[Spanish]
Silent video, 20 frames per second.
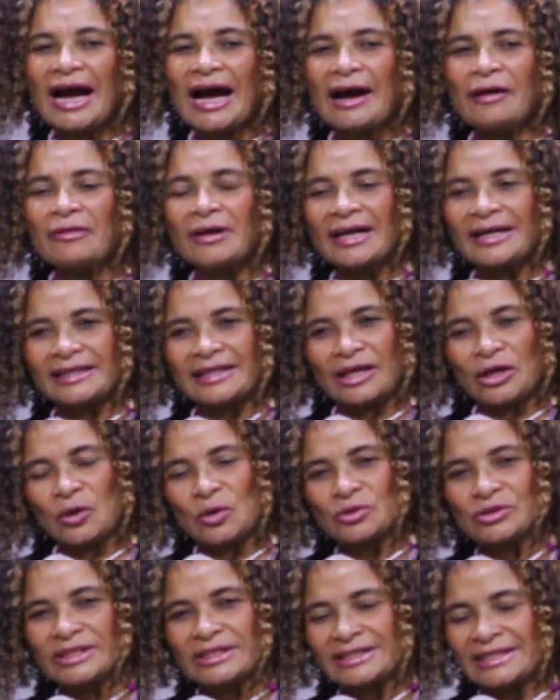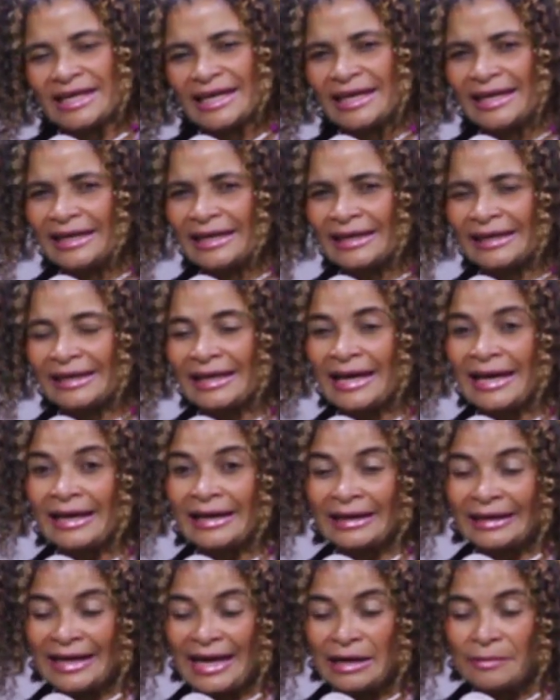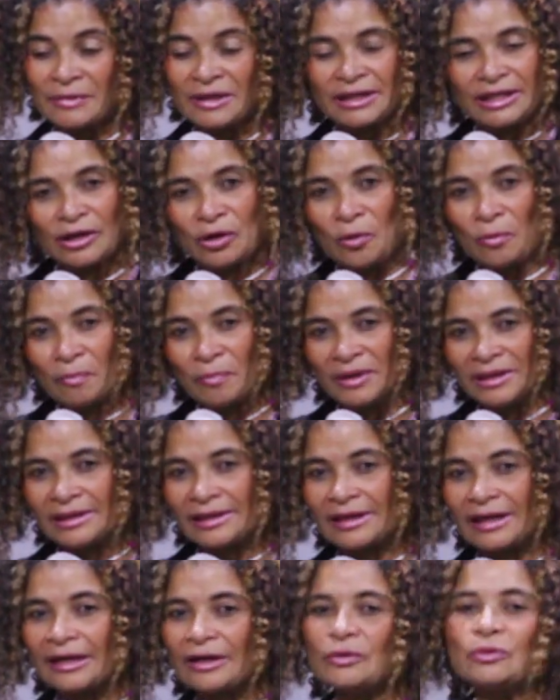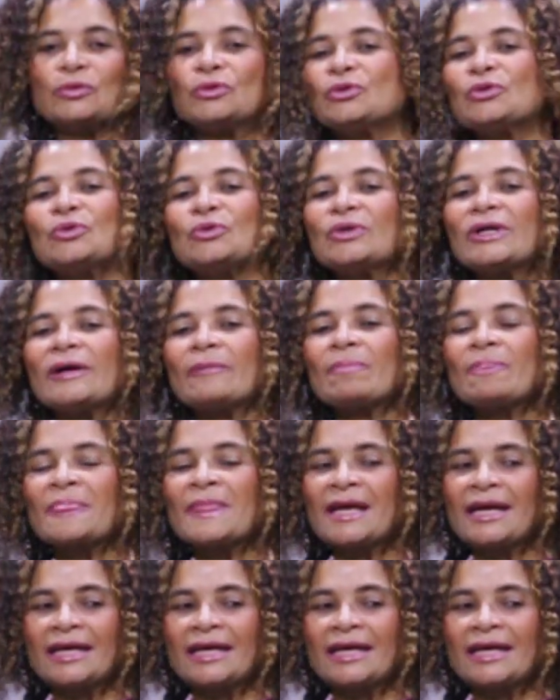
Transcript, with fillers: hablar de cosas que eh, realmente competen a la cultura.